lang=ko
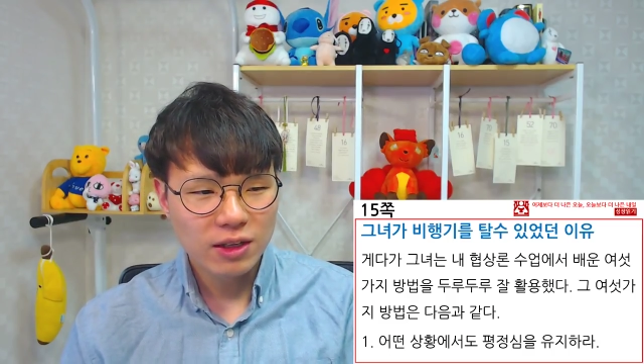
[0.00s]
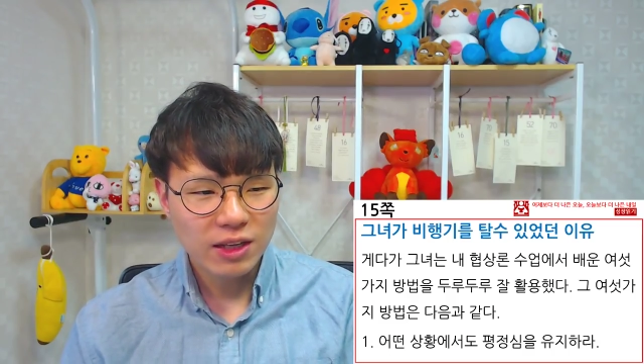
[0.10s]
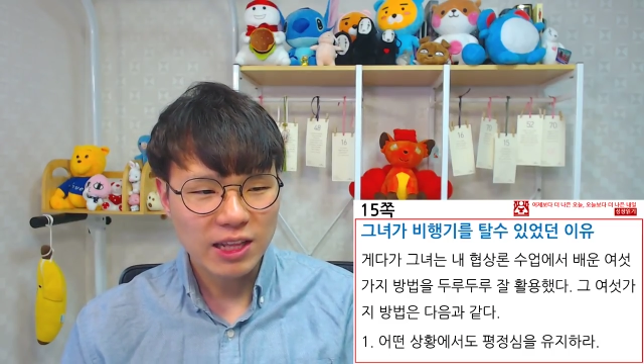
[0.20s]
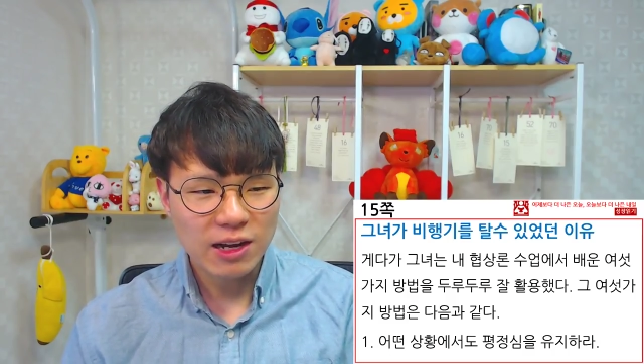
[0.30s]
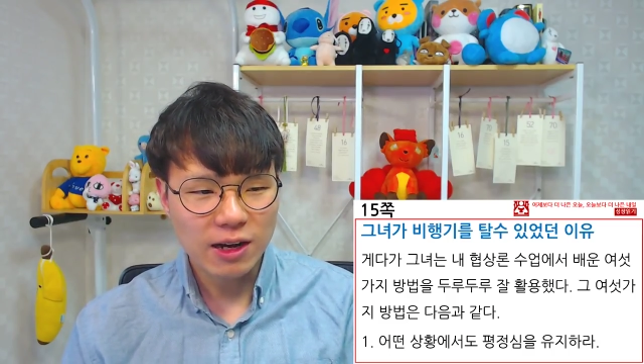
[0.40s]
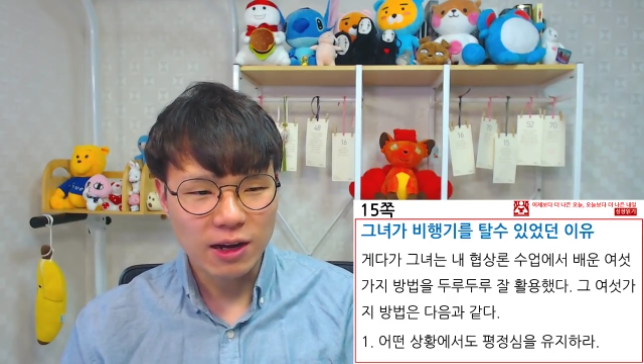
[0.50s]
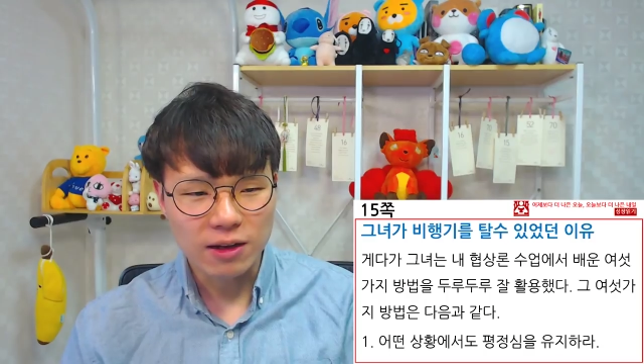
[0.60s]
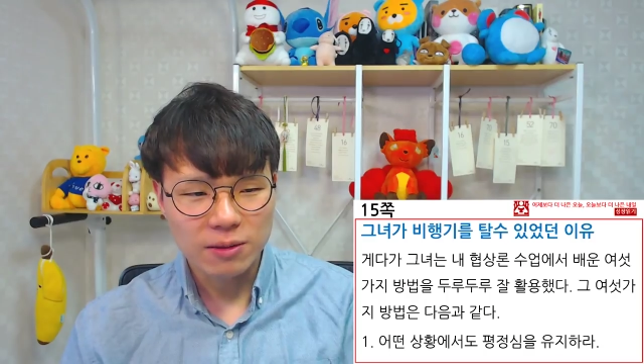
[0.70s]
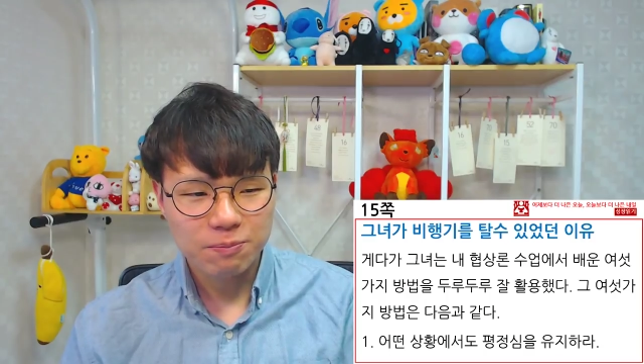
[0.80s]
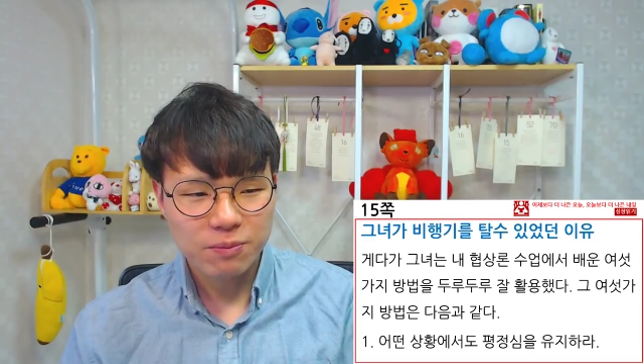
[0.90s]
게다가
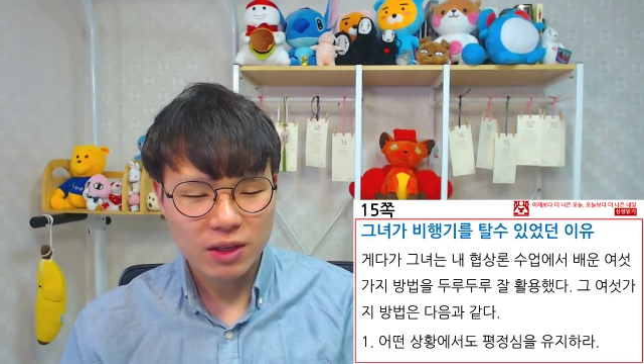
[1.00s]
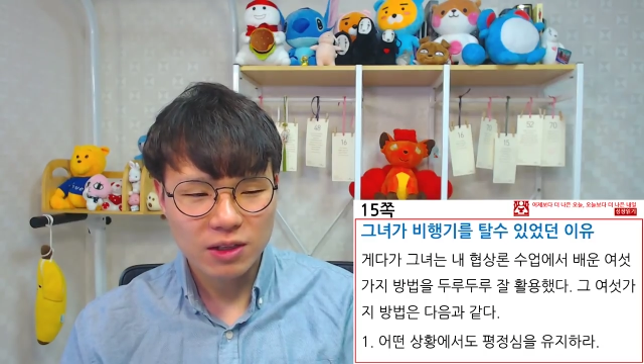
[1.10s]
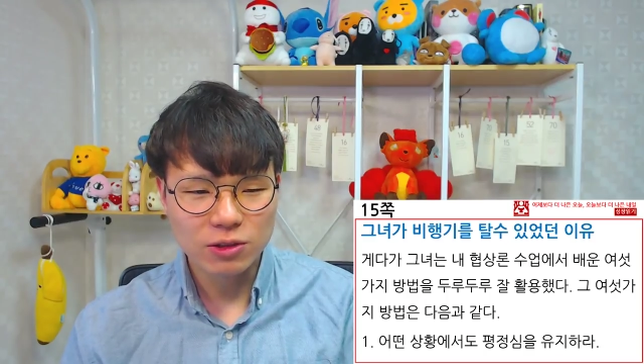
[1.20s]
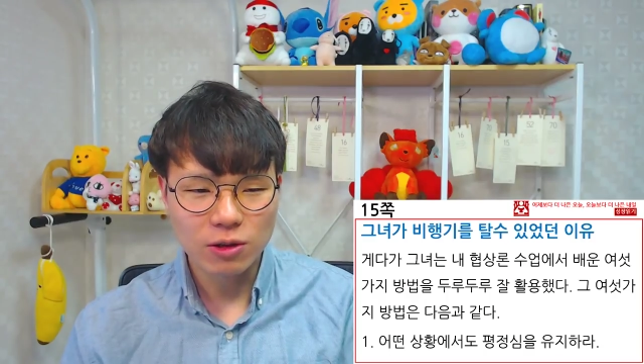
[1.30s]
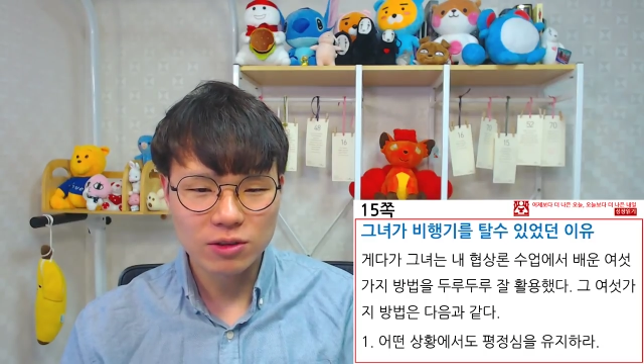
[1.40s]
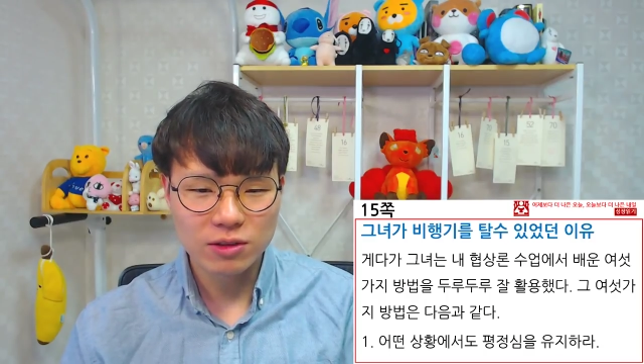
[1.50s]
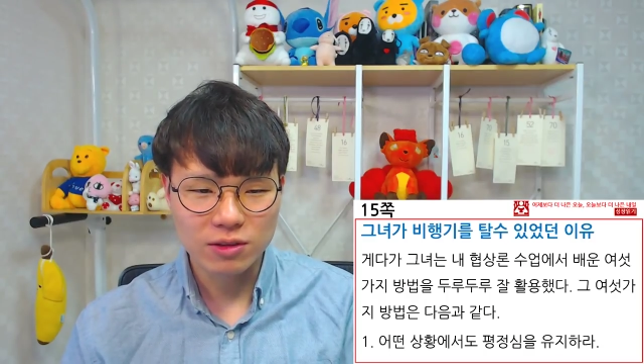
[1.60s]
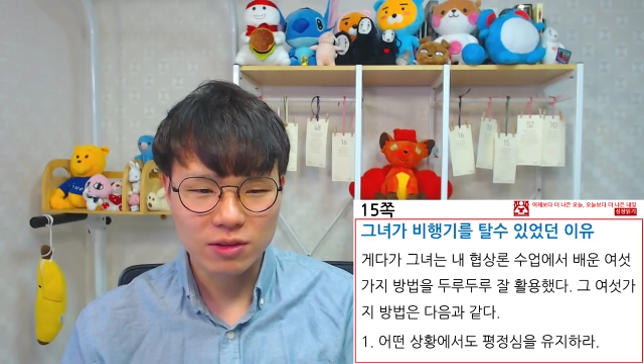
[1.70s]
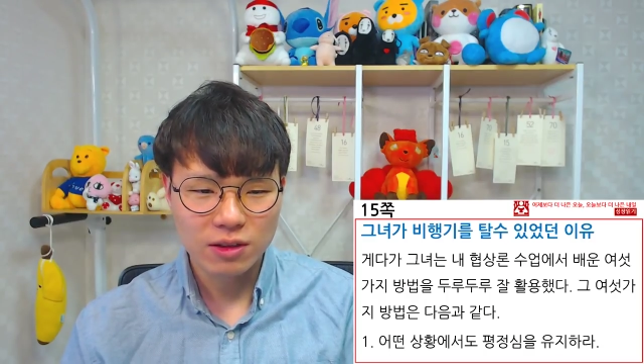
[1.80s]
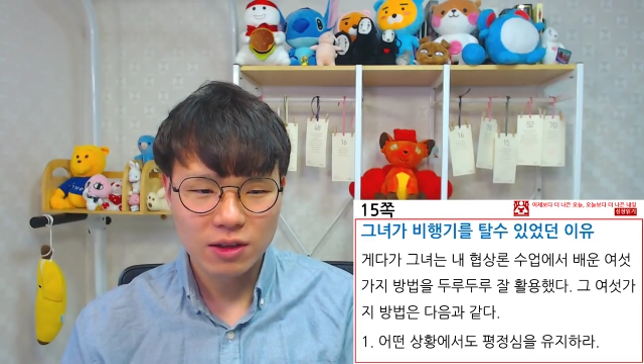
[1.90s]
그녀는